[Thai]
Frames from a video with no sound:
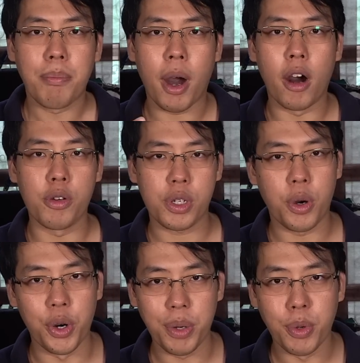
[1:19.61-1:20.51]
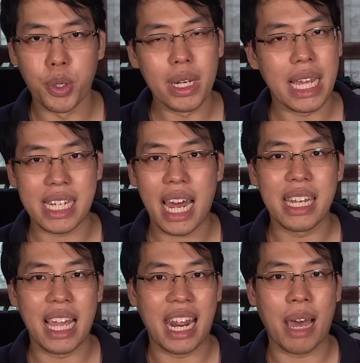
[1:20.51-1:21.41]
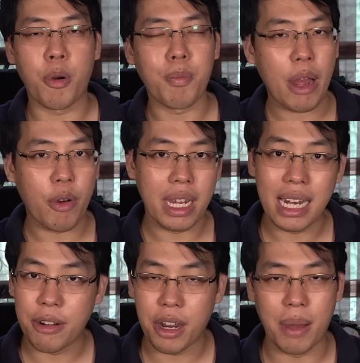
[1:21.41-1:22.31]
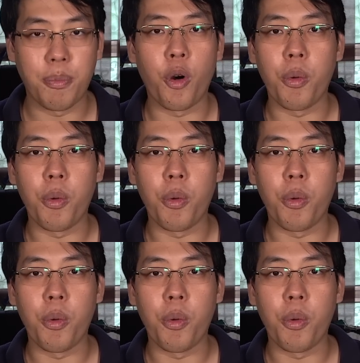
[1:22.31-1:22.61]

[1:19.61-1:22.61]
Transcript: Pulse Code Modulation อย่าถามผมมากกว่านี้แล้วนะครับ